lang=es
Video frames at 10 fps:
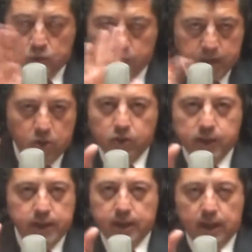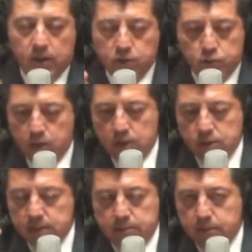no quiero que los
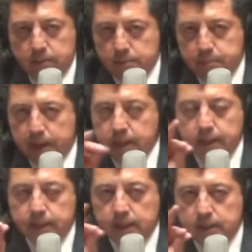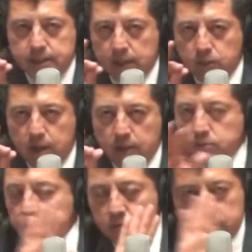órganos de mi pariente sean
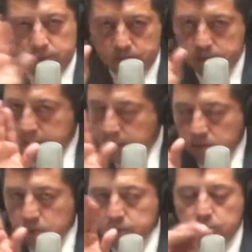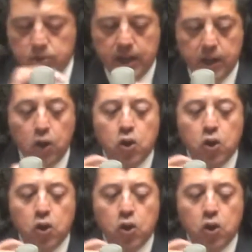donados, cero, no se donan,